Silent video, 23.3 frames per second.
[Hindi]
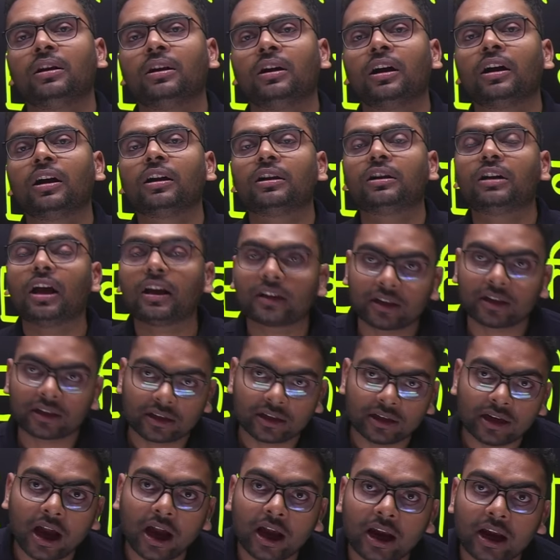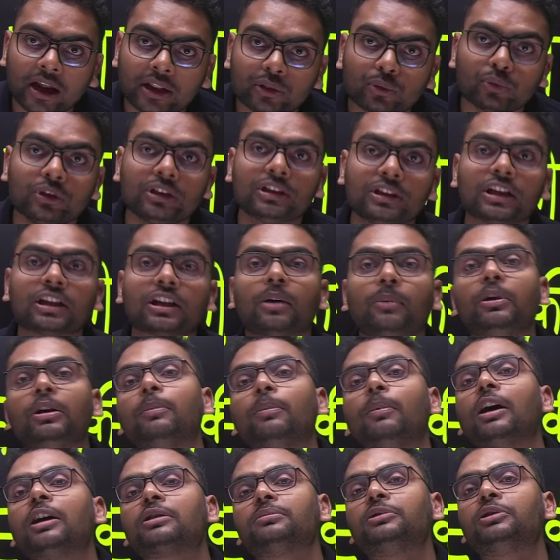अगर टारगेट किया है तो नीचे कमेंट
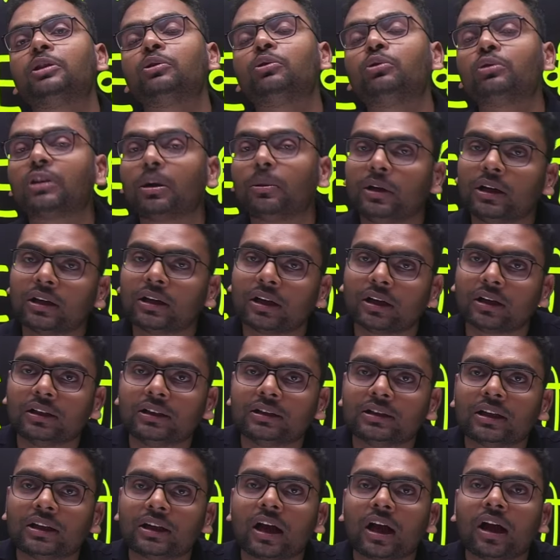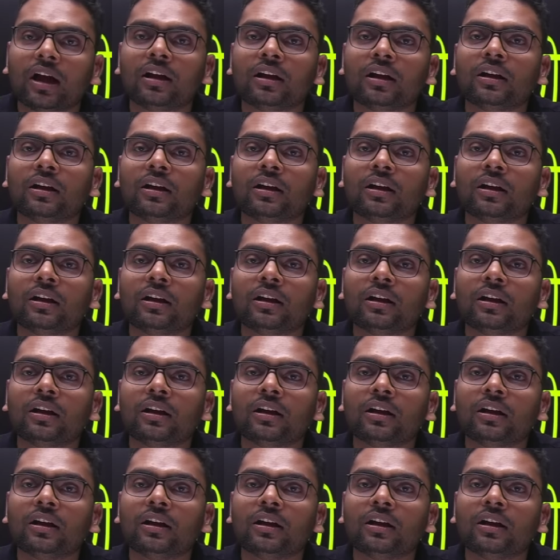बॉक्स में जरूर कमेंट कर दीजिएगा